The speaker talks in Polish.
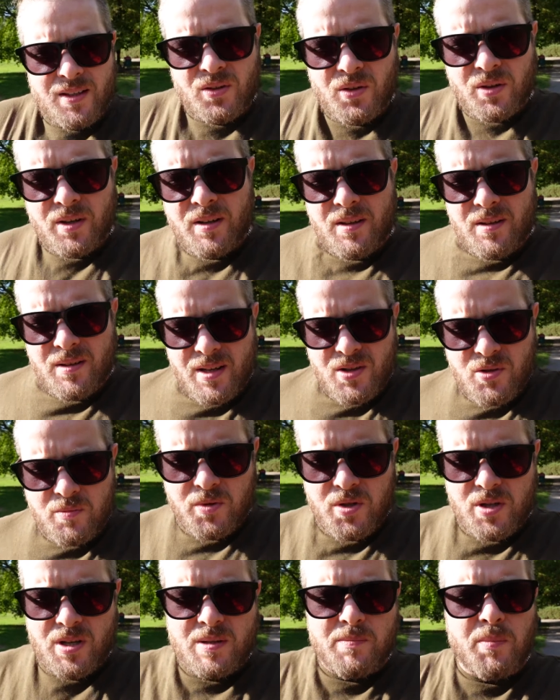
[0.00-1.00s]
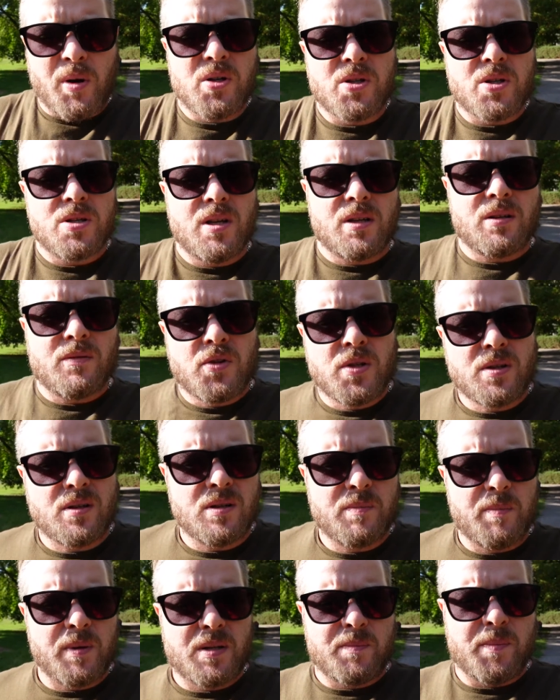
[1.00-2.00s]
No i też można spojrzeć na to wszystko
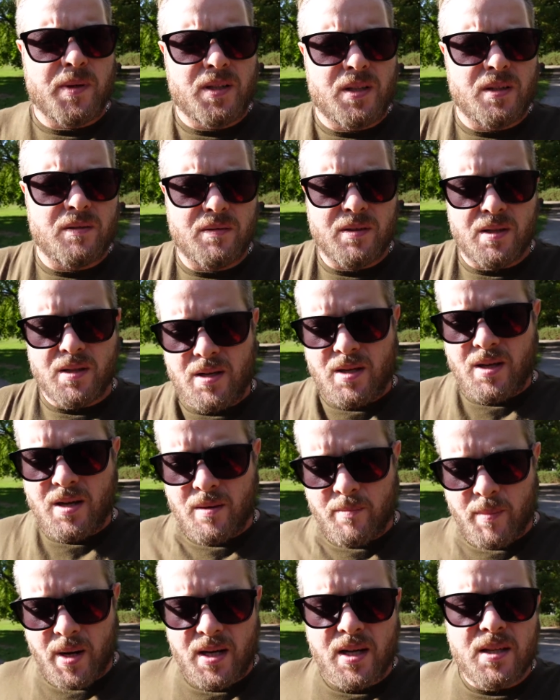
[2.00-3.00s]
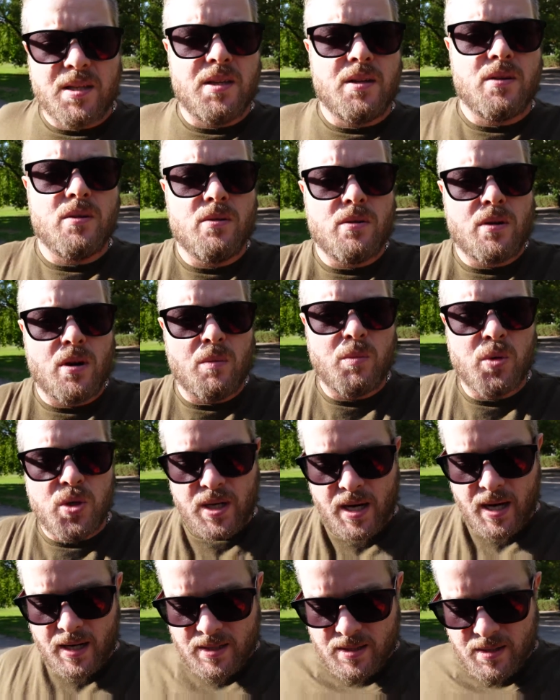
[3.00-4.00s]
z perspektywy marketingu,
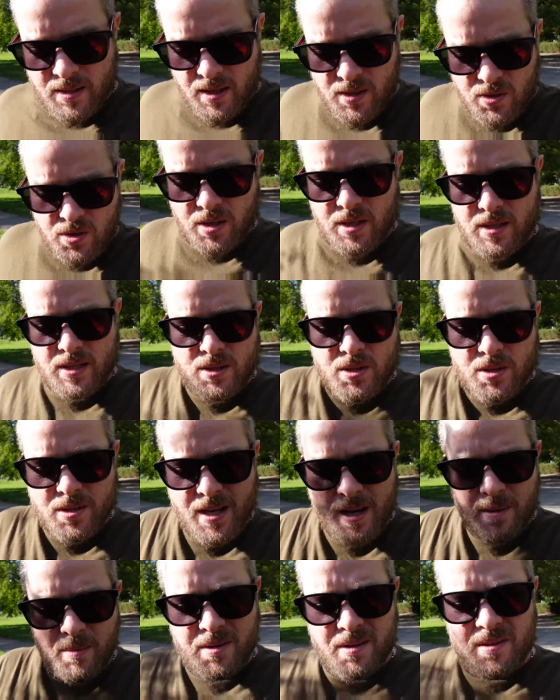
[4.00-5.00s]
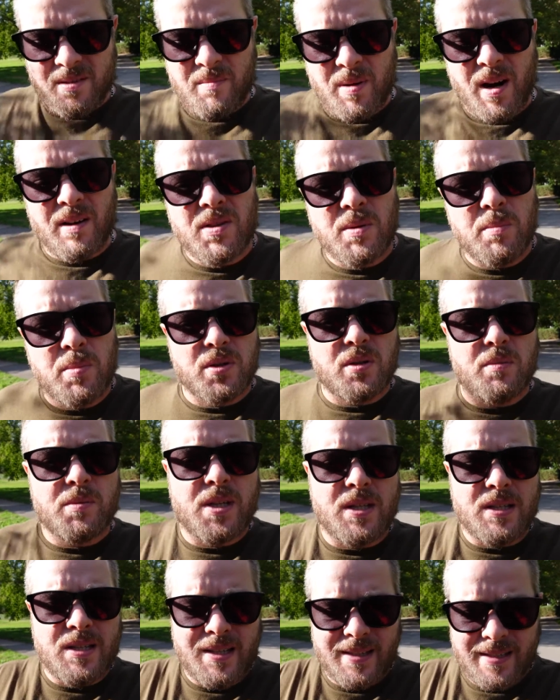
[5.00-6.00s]
komunikacji. Jeżeli zaczynamy,
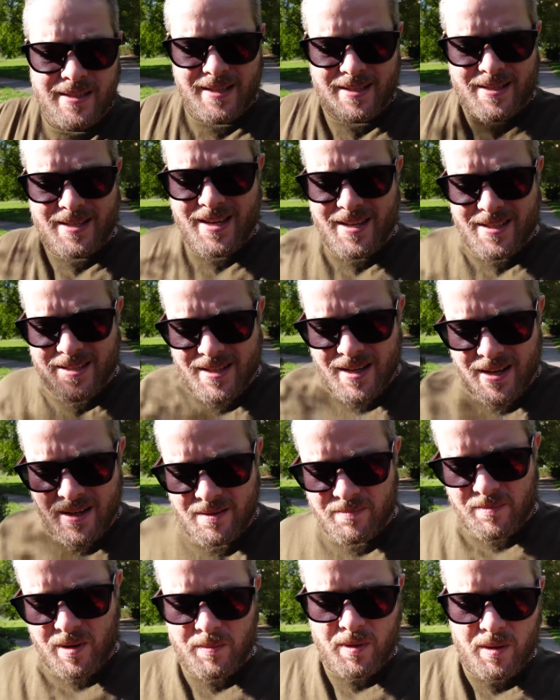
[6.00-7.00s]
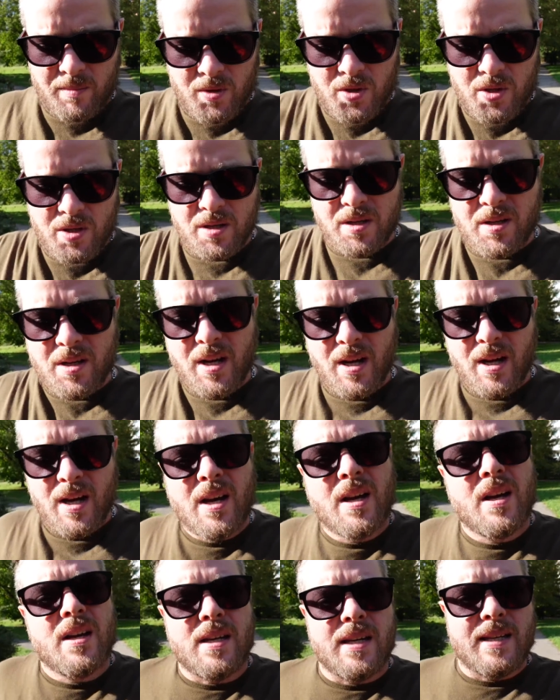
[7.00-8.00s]
prawdopodobnie nikt nas nie zna, mam na myśli
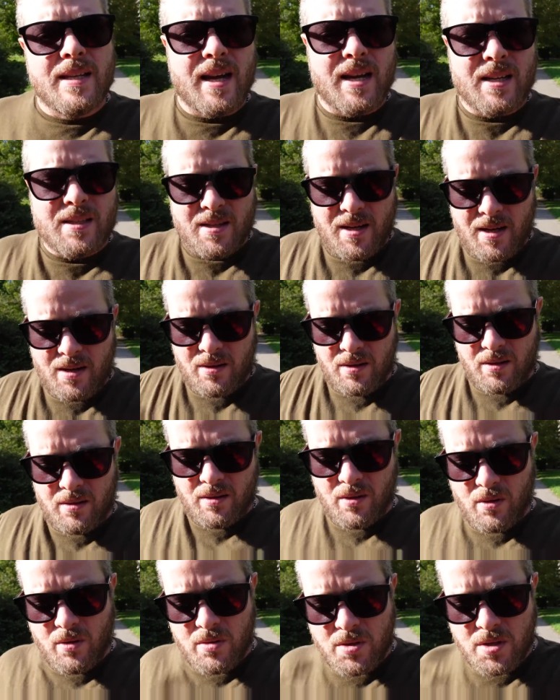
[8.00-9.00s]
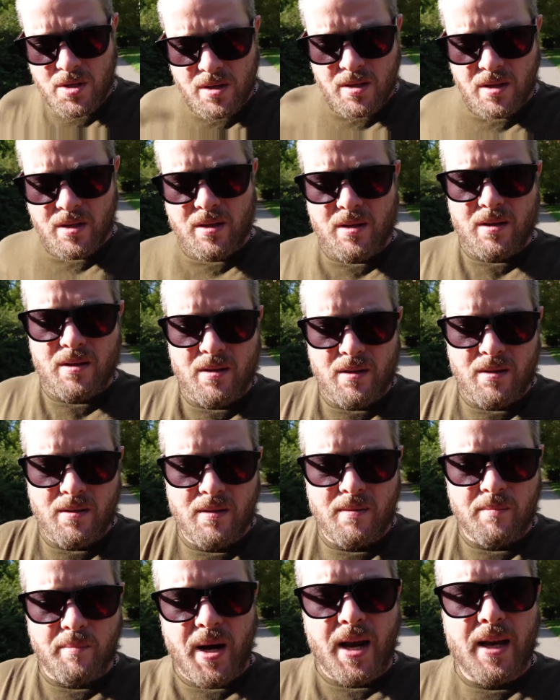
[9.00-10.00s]
i nas jako ludzi i
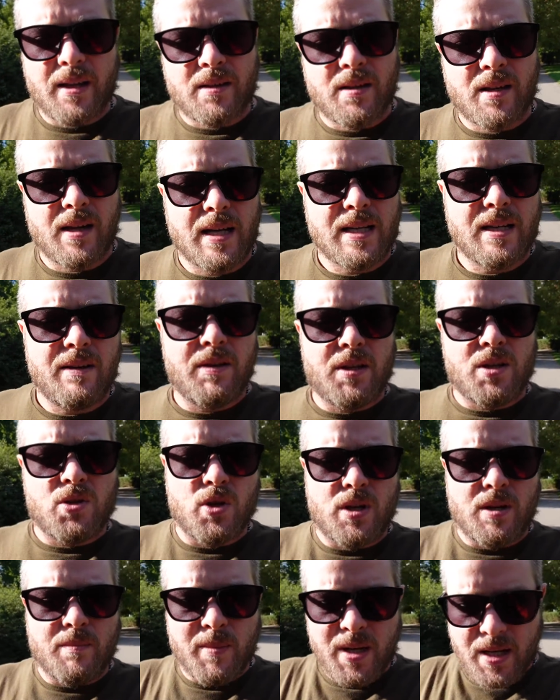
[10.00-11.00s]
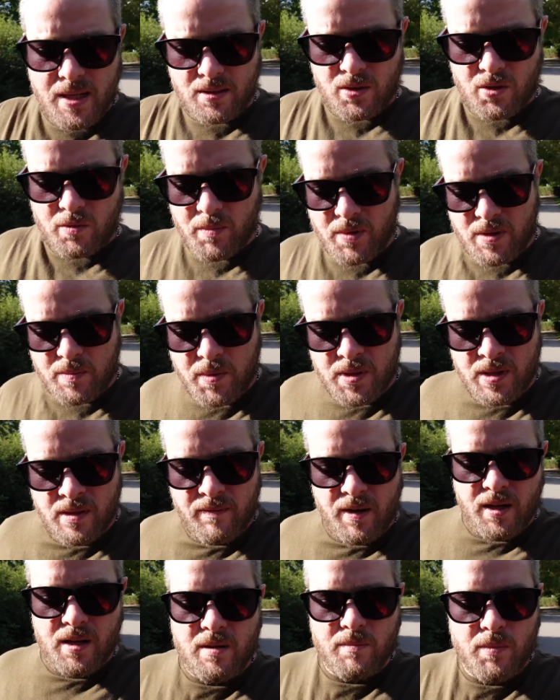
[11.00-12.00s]
brand, a nawet jeżeli my jesteśmy
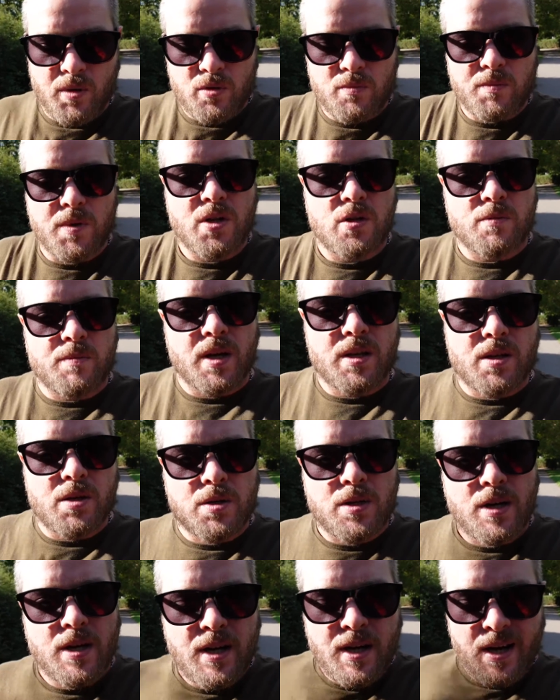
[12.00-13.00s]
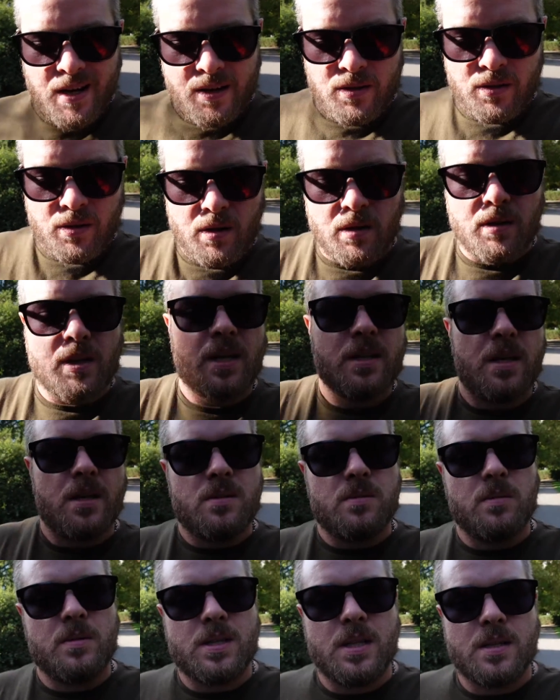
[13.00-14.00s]
rozpoznawalni, bo już mieliśmy jakieś dokonania i
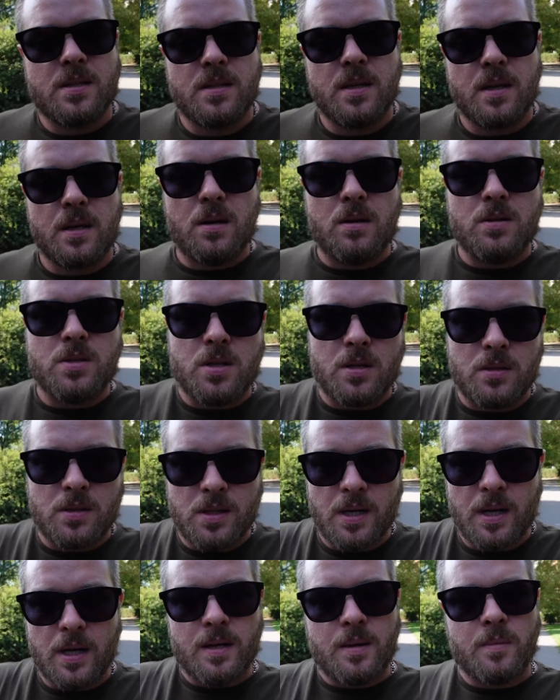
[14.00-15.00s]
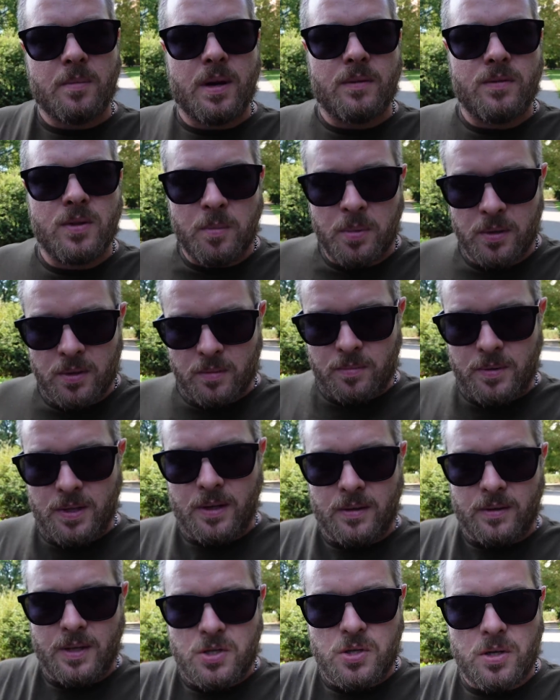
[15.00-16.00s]
sukcesy na koncie, o tyle
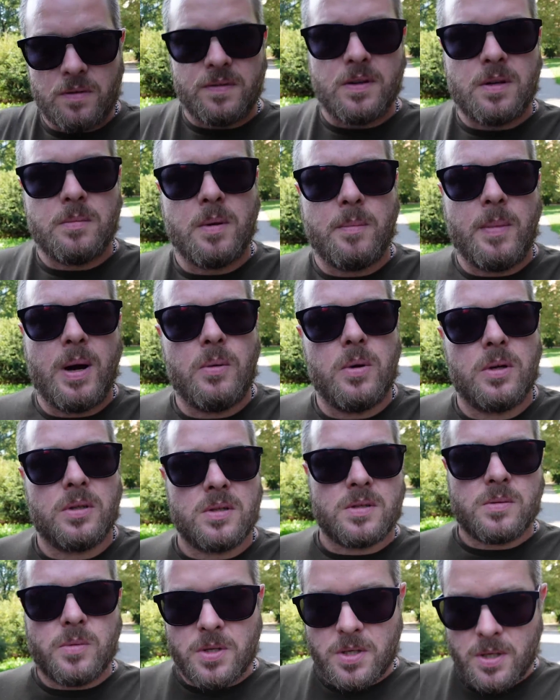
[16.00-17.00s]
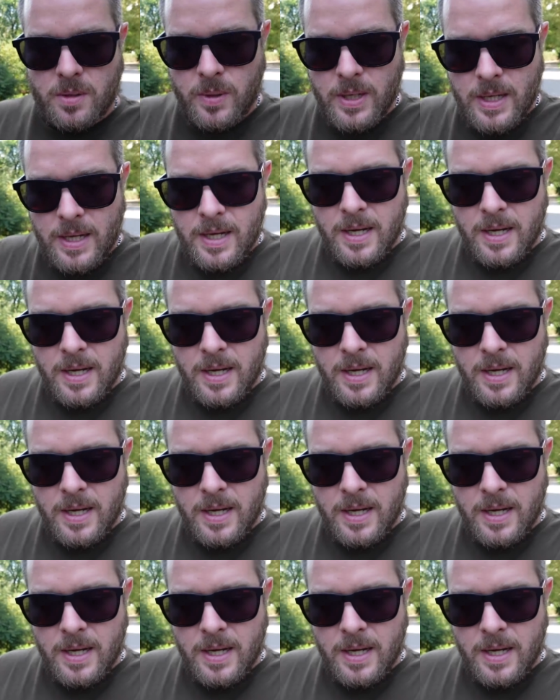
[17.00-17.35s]
prawdopodobnie o naszej firmie mało kto słyszał.